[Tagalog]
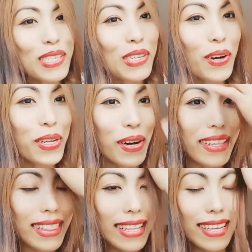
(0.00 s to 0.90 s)
show you
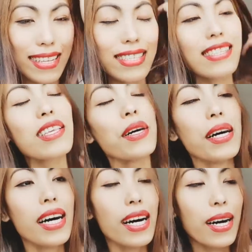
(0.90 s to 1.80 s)
at least
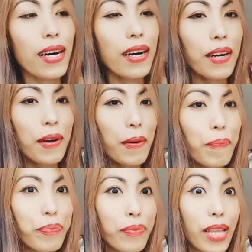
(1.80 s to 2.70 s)

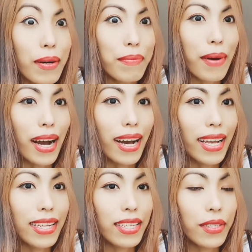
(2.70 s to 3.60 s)
um,
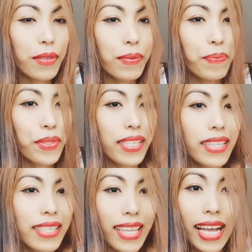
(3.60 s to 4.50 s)
my
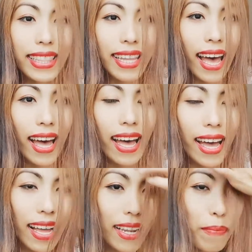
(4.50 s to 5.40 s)

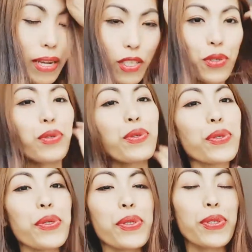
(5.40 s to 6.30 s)
sandal, my
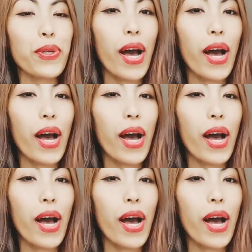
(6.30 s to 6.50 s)
shoes.